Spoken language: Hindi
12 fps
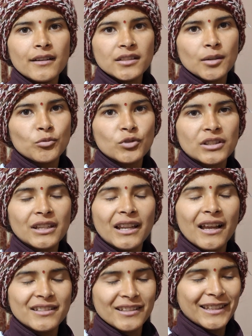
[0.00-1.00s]
सब कुछ नहीं
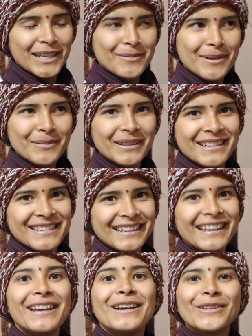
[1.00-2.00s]
खिला सकती ना मैं अपने घर
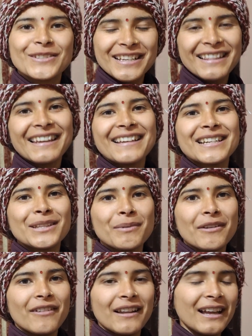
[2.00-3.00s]
से तो चलते हैं छत
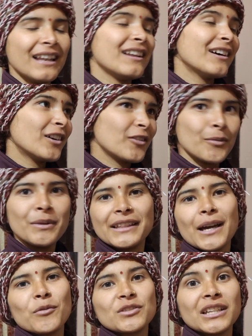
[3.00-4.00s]
पे फिलहाल और फिर मिलते हैं आपको